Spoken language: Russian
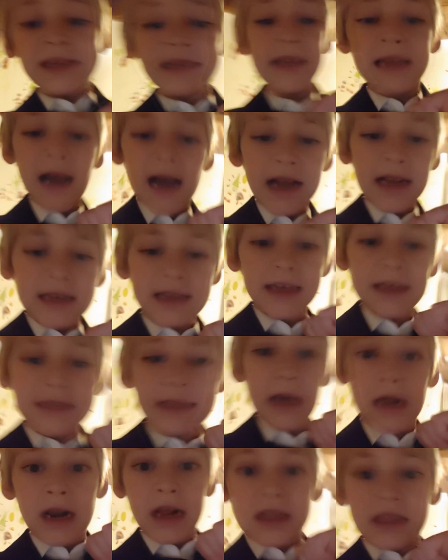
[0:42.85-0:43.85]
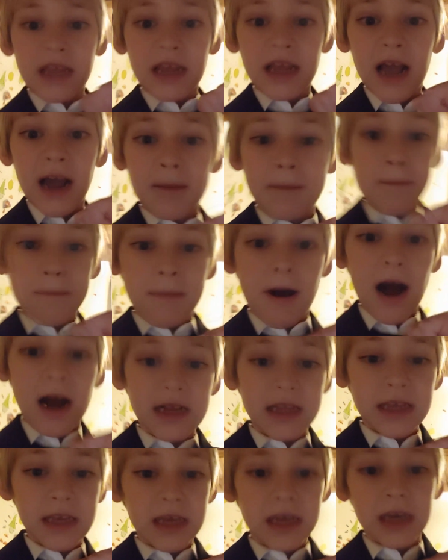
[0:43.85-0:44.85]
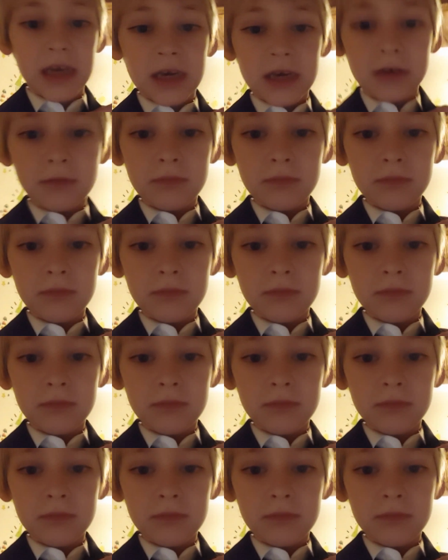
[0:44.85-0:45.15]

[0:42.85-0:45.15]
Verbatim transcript: Я лидер этой компании.